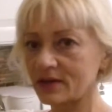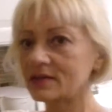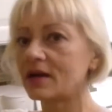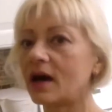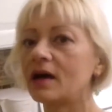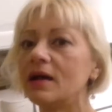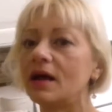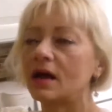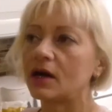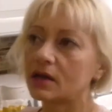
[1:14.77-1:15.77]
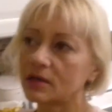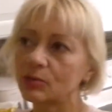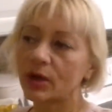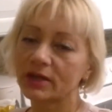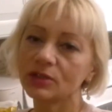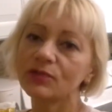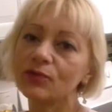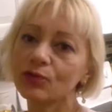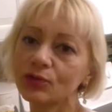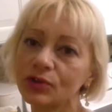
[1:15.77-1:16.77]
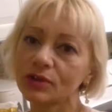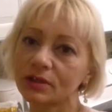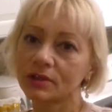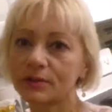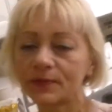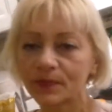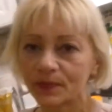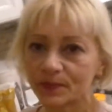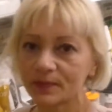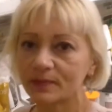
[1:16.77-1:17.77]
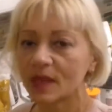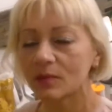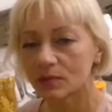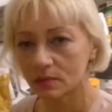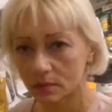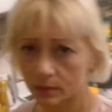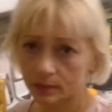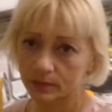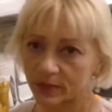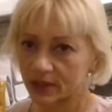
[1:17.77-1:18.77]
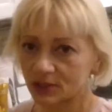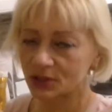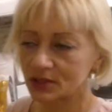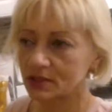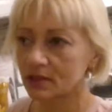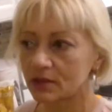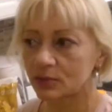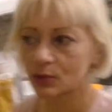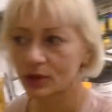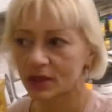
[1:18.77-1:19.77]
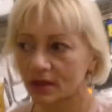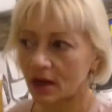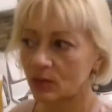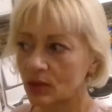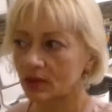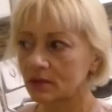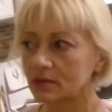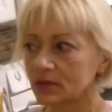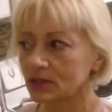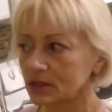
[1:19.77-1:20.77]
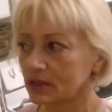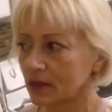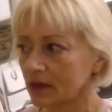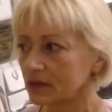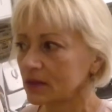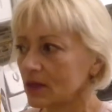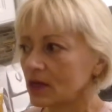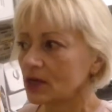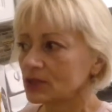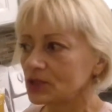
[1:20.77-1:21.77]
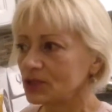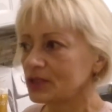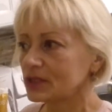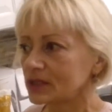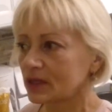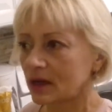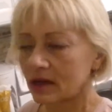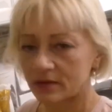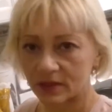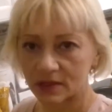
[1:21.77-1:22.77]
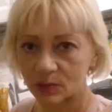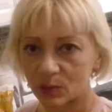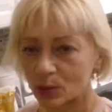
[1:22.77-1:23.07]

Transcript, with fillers: Это как бы 1 фунт, э, практически полкилограмма, где-то 420,